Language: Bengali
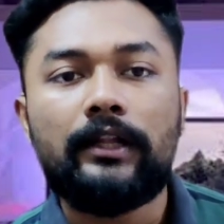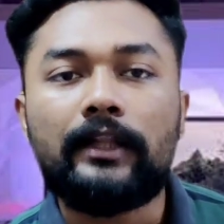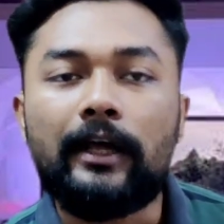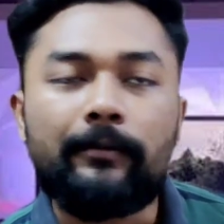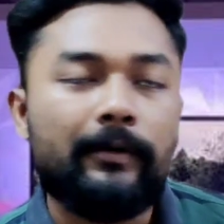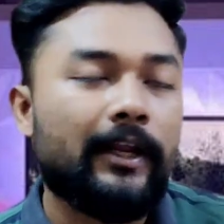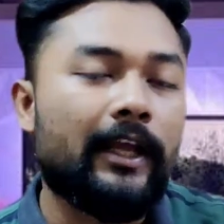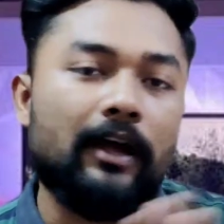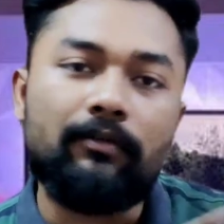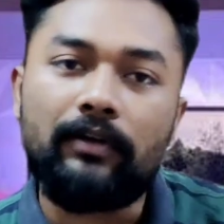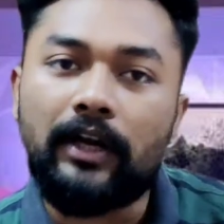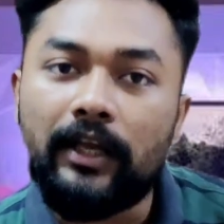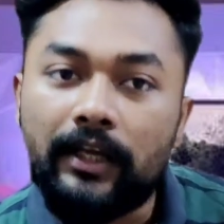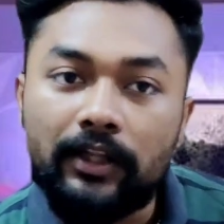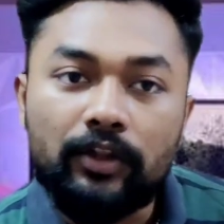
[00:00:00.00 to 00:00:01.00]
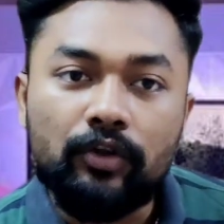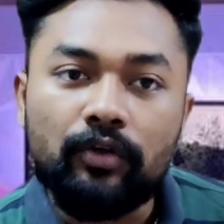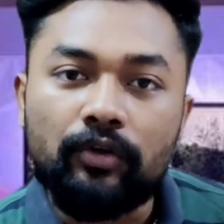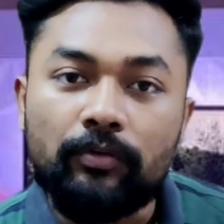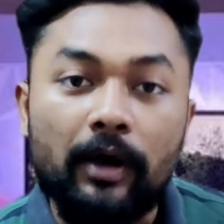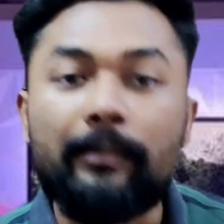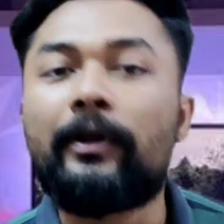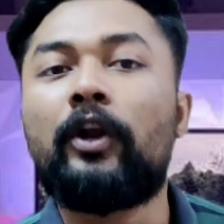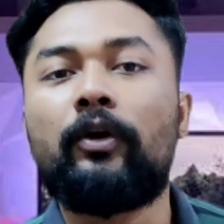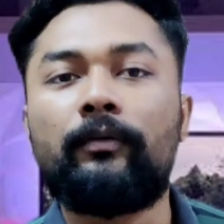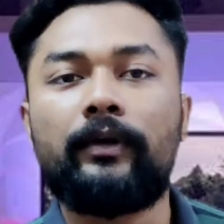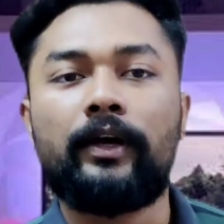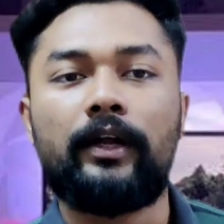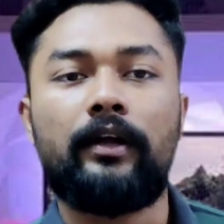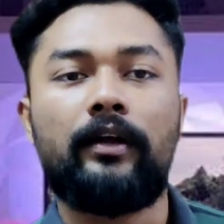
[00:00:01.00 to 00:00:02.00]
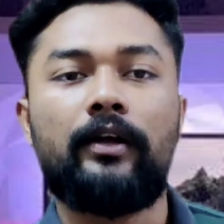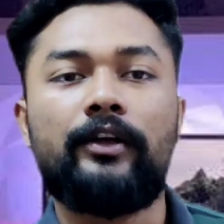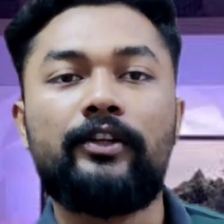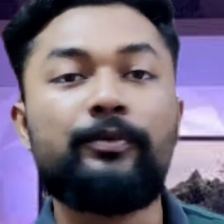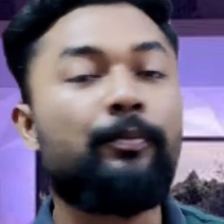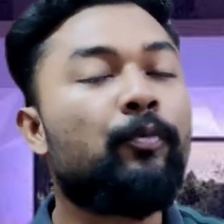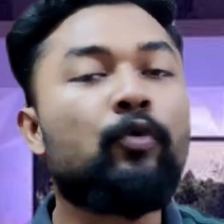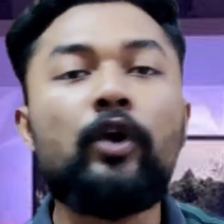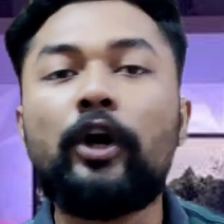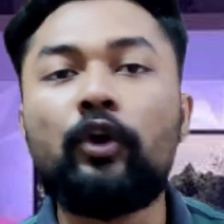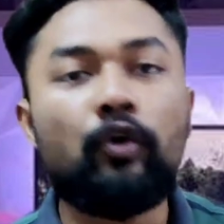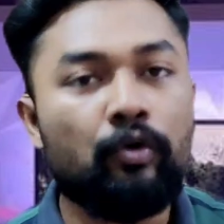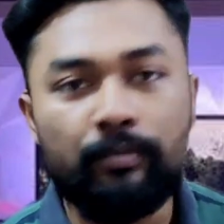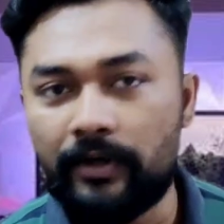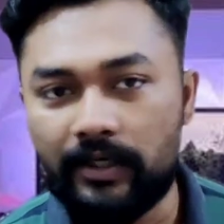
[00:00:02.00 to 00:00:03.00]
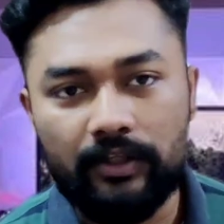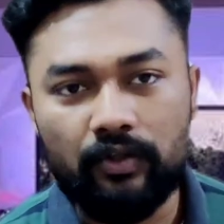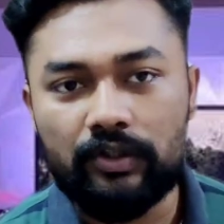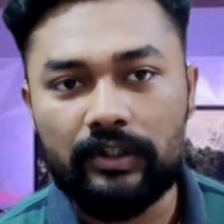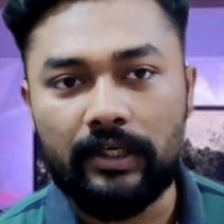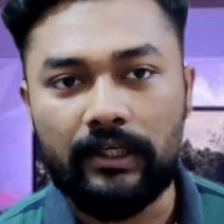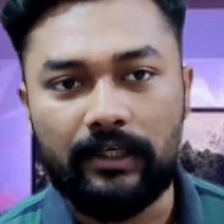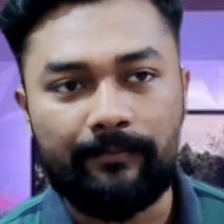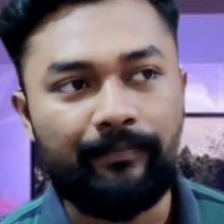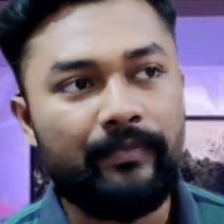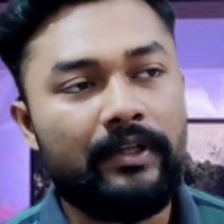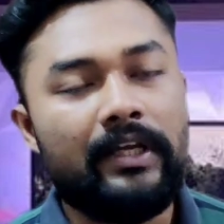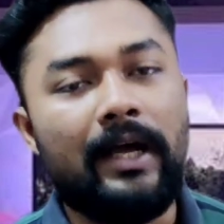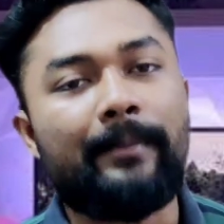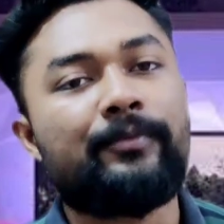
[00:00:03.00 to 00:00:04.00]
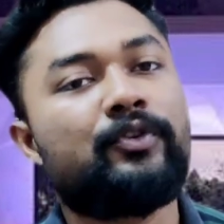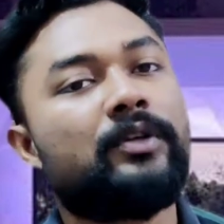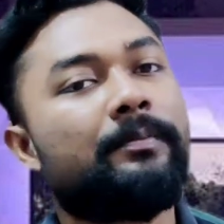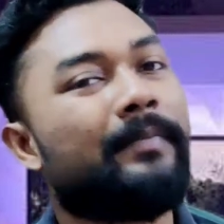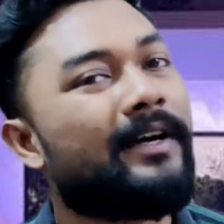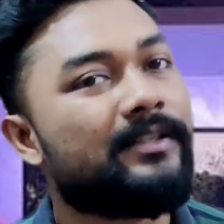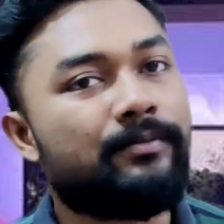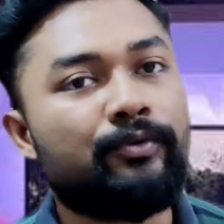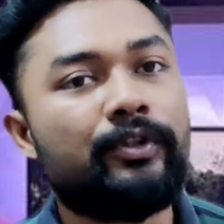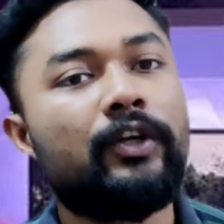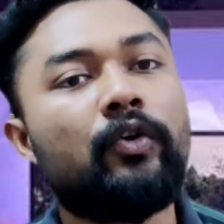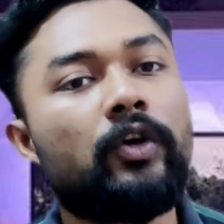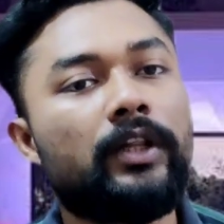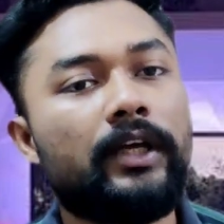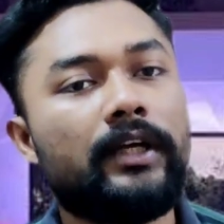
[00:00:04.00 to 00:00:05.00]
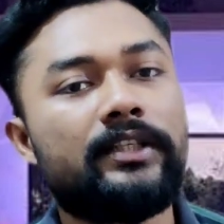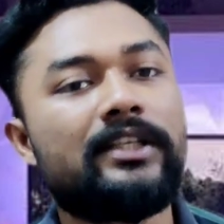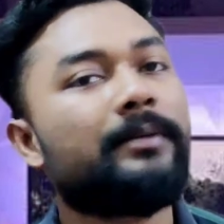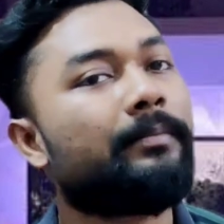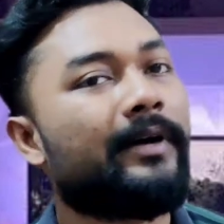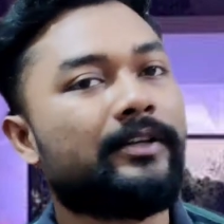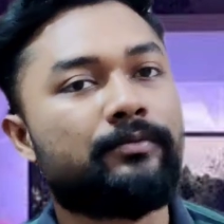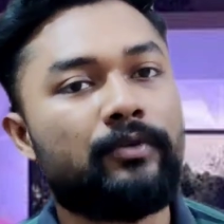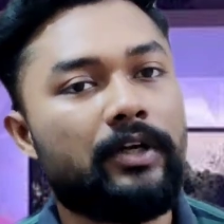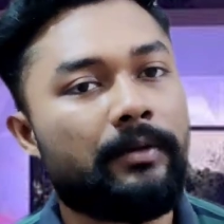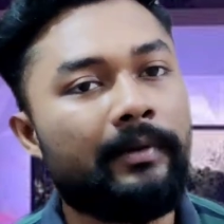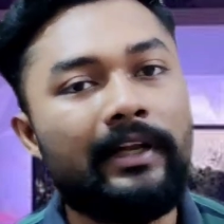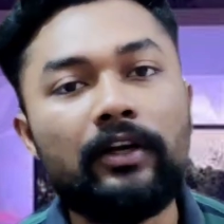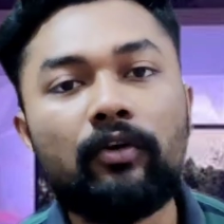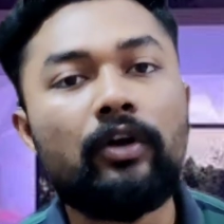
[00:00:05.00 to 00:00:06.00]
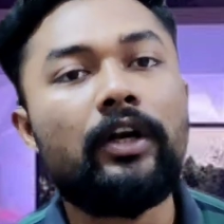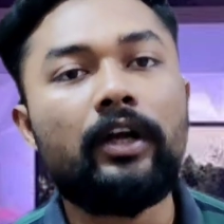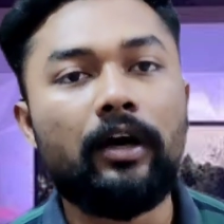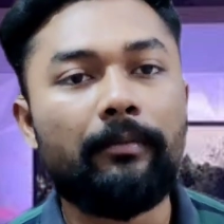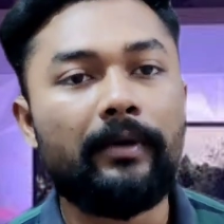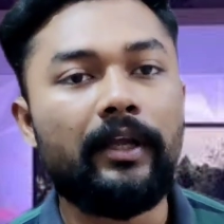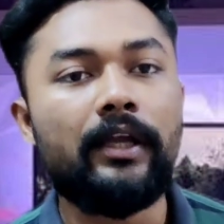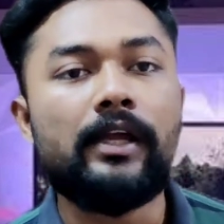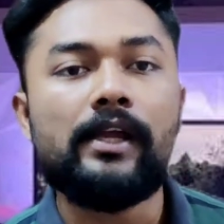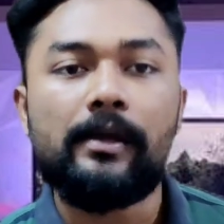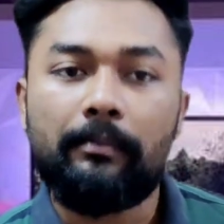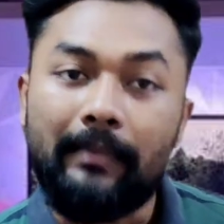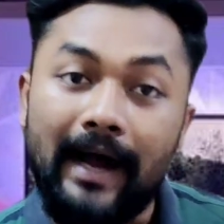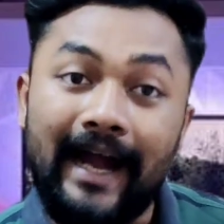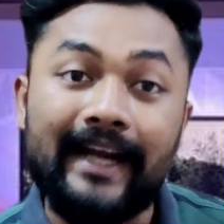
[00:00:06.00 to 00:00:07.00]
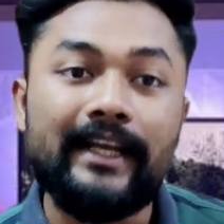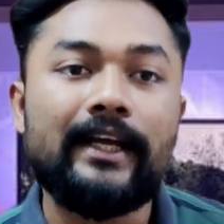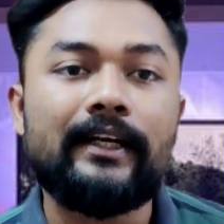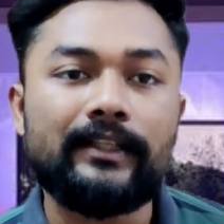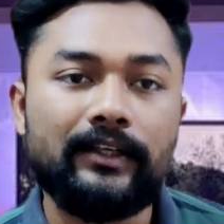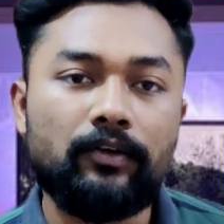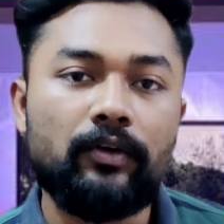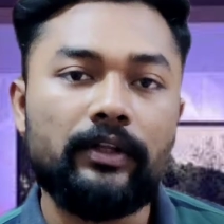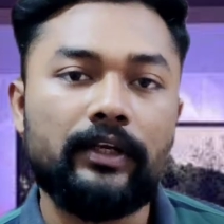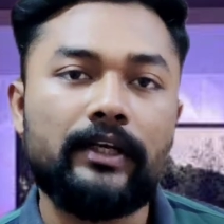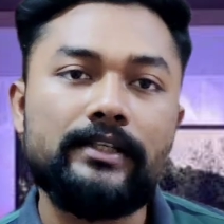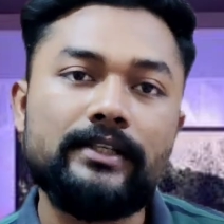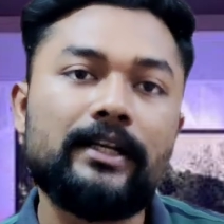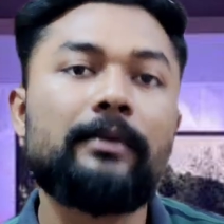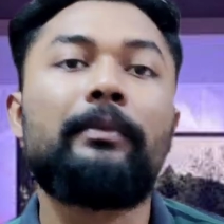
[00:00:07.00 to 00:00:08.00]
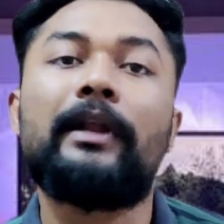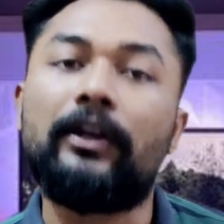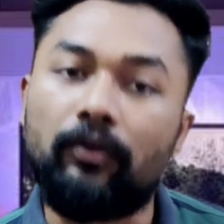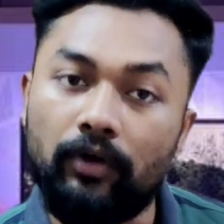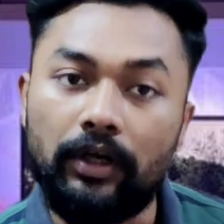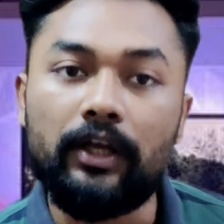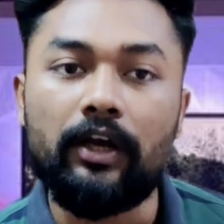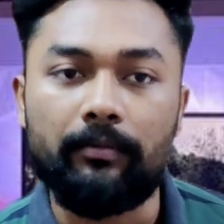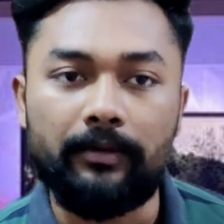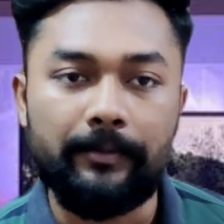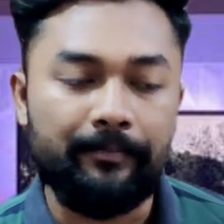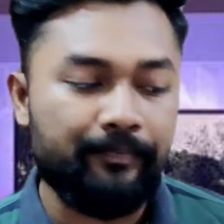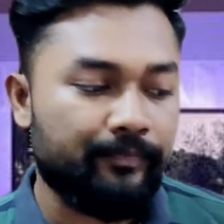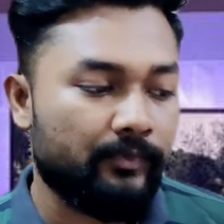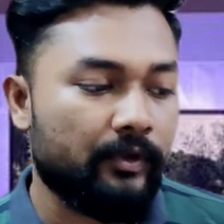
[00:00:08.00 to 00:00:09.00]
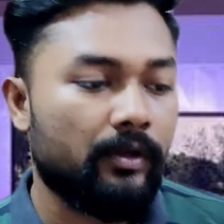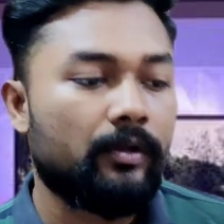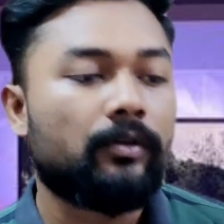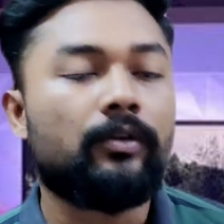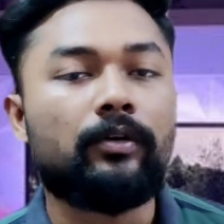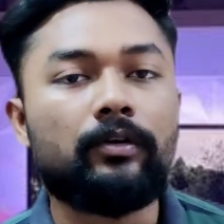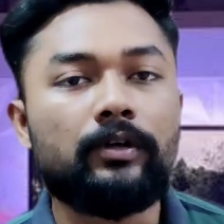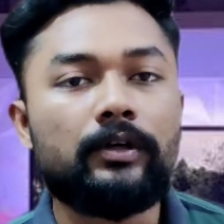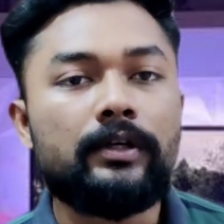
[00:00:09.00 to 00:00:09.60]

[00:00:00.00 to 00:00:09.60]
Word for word: তার মানে ঘাড়ওয়ালা কিন্তু ভয় পেলে হবে না যে পুরো ডকুমেন্ট কিন্তু চাইনি আপনি যদি পাসপোর্ট দিয়ে খুলে থাকেন সেই পাসপোর্টটা মেইল করলেই হবে বা আইডি কার্ড দিয়ে খুলে থাকেন সেটা মেইল করলেই হবে তো